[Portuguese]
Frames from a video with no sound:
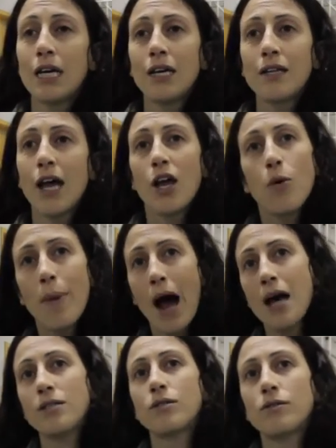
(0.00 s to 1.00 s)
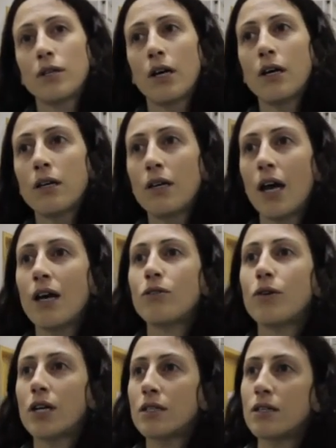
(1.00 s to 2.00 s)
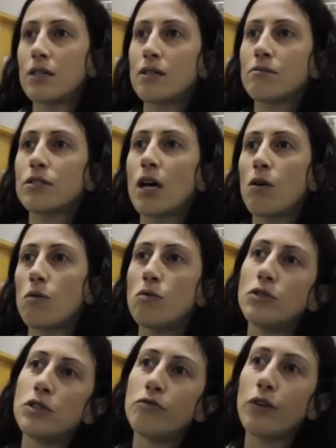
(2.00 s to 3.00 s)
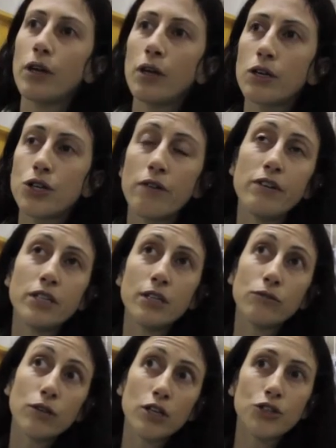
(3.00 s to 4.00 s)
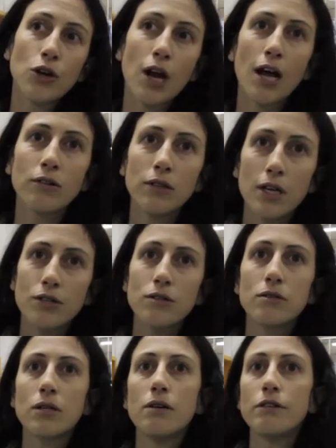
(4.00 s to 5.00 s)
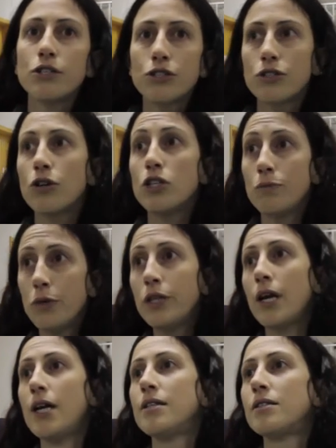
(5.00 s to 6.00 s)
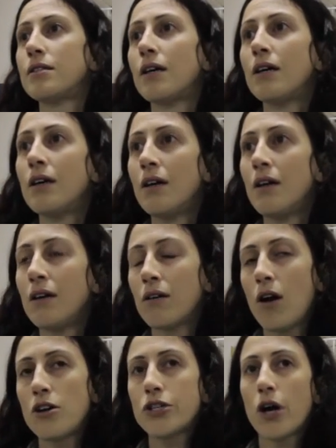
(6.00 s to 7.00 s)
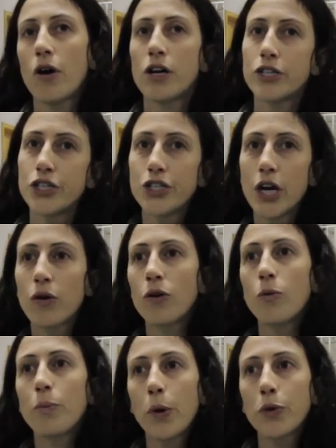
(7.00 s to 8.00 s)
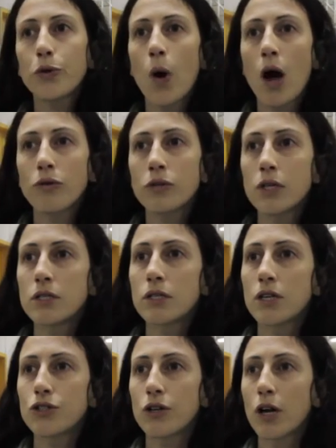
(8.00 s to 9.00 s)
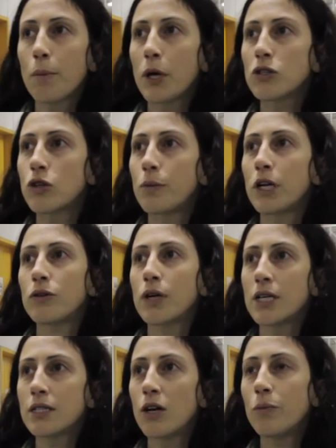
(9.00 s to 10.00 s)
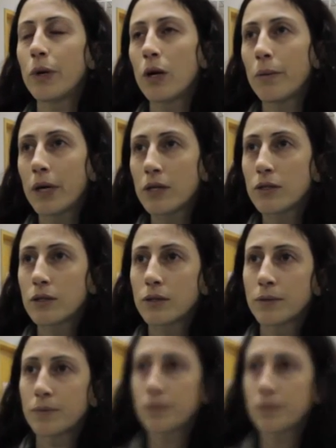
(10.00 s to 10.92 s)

E daí o básico, né? Que é educação, saúde, enfim, que já vem sendo questionado desde os levantes de 2013, né? Eu acho que agora a gente chegou no ponto alto desse questionamento sobre educação, pelo menos.